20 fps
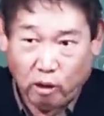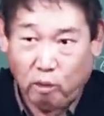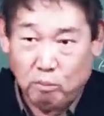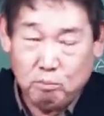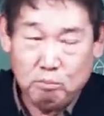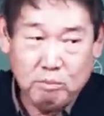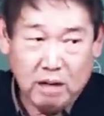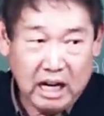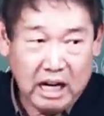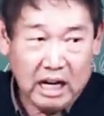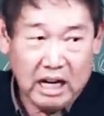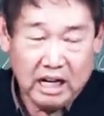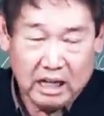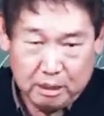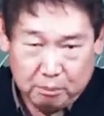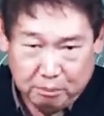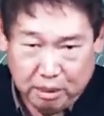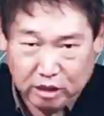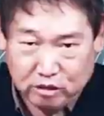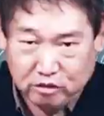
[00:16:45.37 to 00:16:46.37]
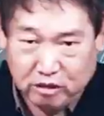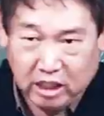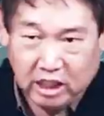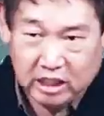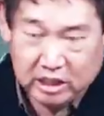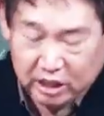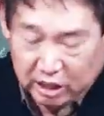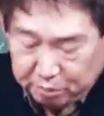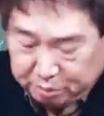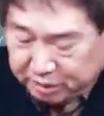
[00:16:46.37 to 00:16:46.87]
엄마,
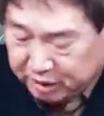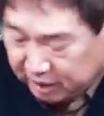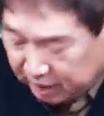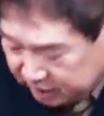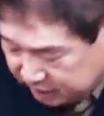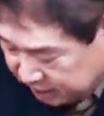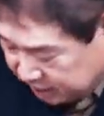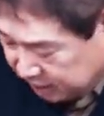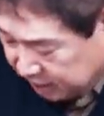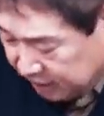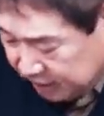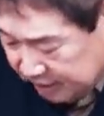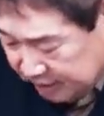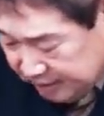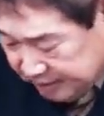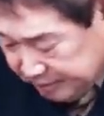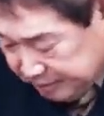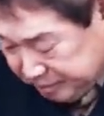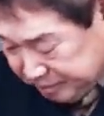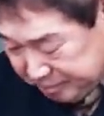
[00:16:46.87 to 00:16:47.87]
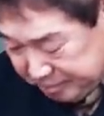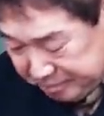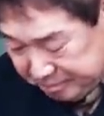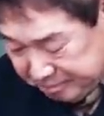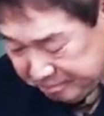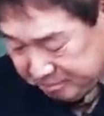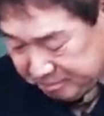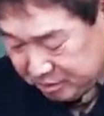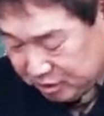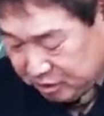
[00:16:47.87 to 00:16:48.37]
마누라, 내비까지.
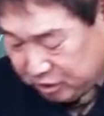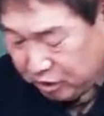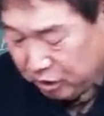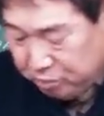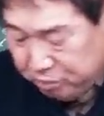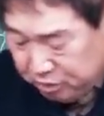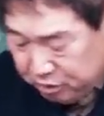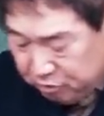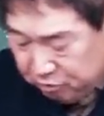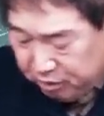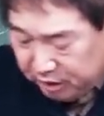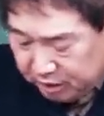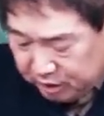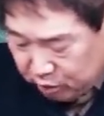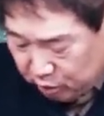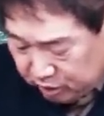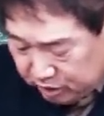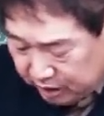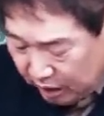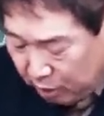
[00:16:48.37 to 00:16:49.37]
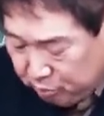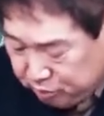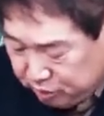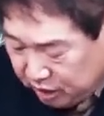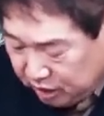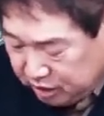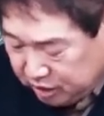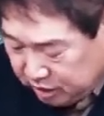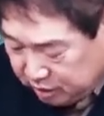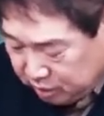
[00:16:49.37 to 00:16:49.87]
내비는
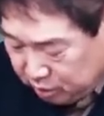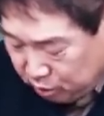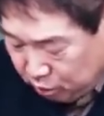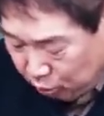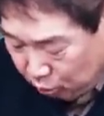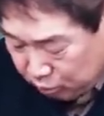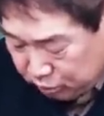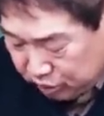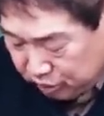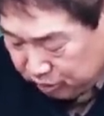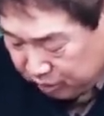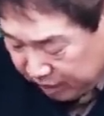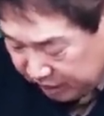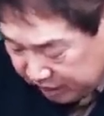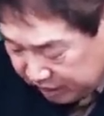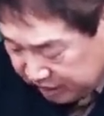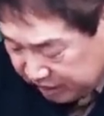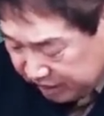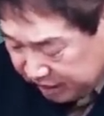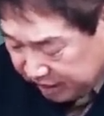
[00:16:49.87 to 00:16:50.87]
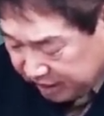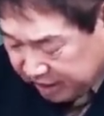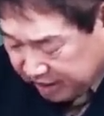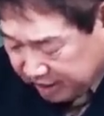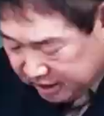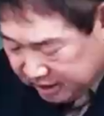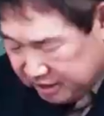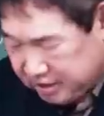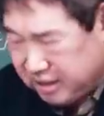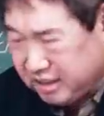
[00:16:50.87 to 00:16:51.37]
왜남자건 없는 거야, 그지?
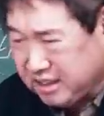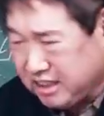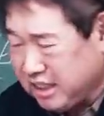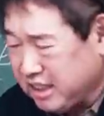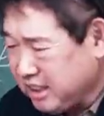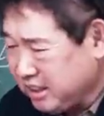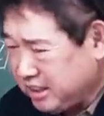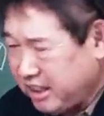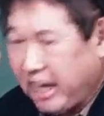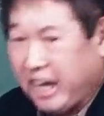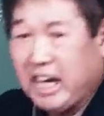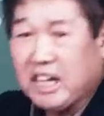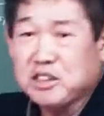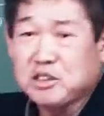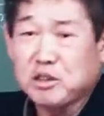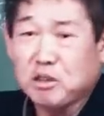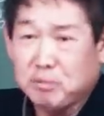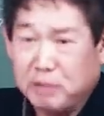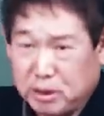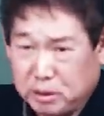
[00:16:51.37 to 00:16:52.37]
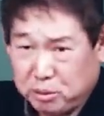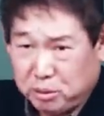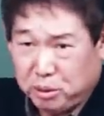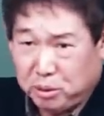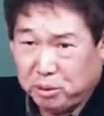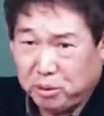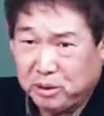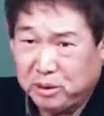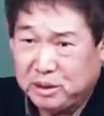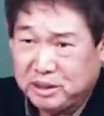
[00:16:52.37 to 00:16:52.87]
근데 내가
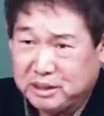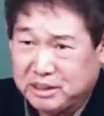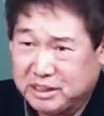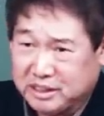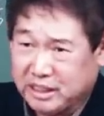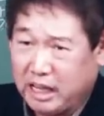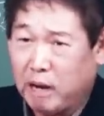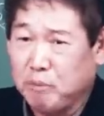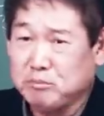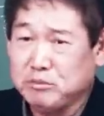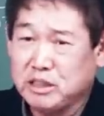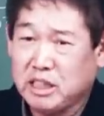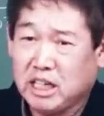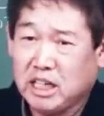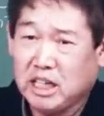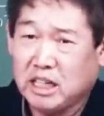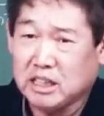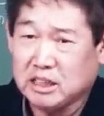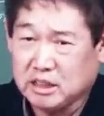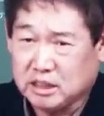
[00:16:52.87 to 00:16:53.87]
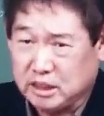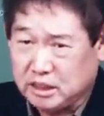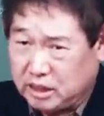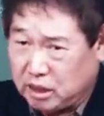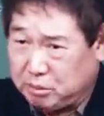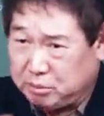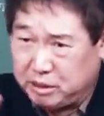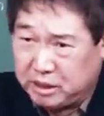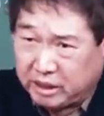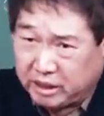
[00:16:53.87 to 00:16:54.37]
들어봐도 남자가 이렇게
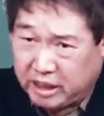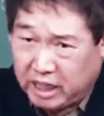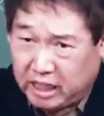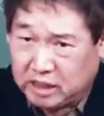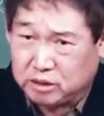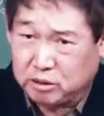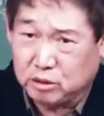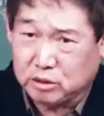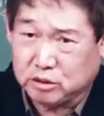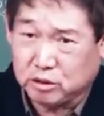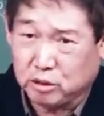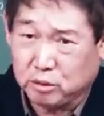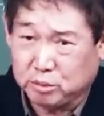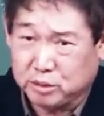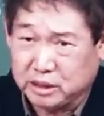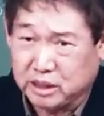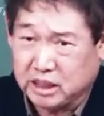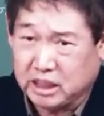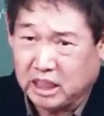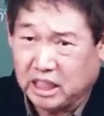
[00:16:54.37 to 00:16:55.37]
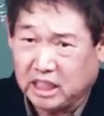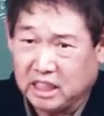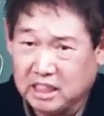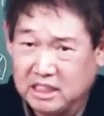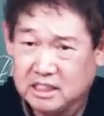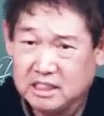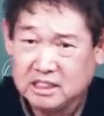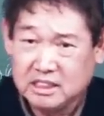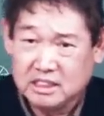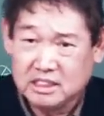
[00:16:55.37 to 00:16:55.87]
내비 이렇게 하는 걸 들어보니까
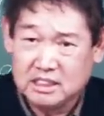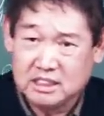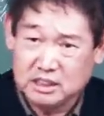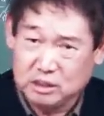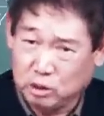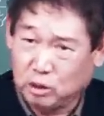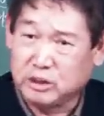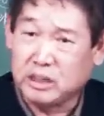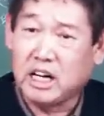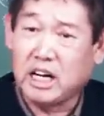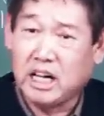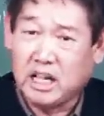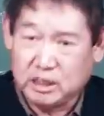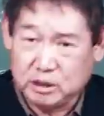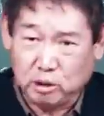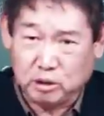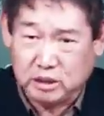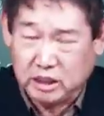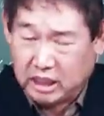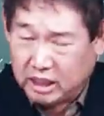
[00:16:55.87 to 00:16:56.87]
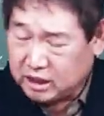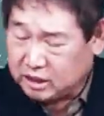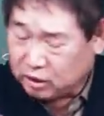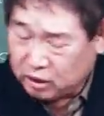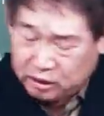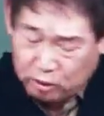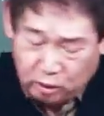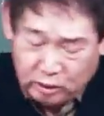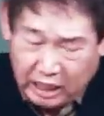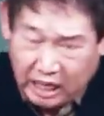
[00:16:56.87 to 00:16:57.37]
여자가 여자 하는
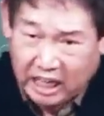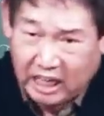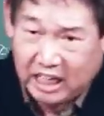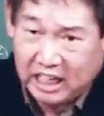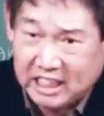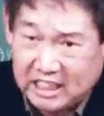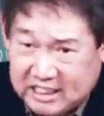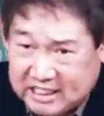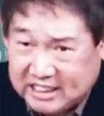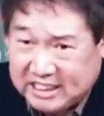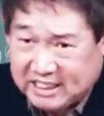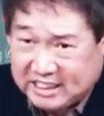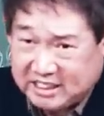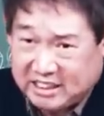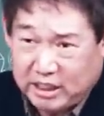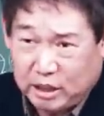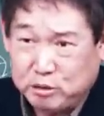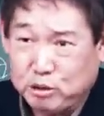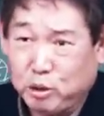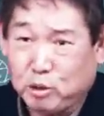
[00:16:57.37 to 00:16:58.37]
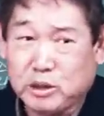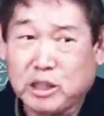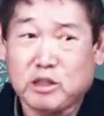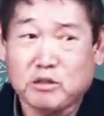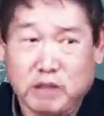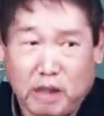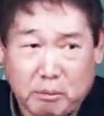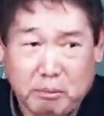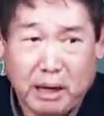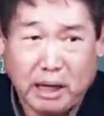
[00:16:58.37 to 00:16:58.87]
거더 나아. 근데 나도
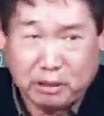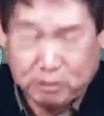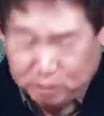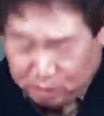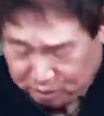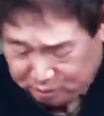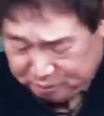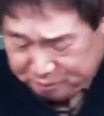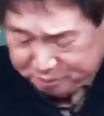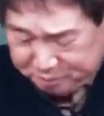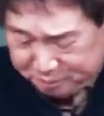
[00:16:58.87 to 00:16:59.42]
여자로 다 바꿔.